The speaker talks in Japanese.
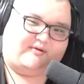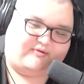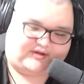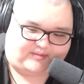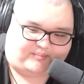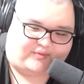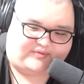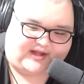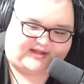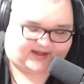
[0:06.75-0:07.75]
俺って
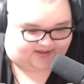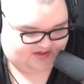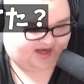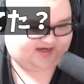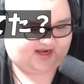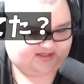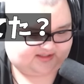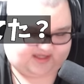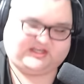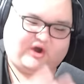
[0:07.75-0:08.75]
モブなんだなと。羽生えて
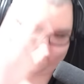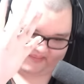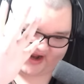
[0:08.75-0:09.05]
た4枚。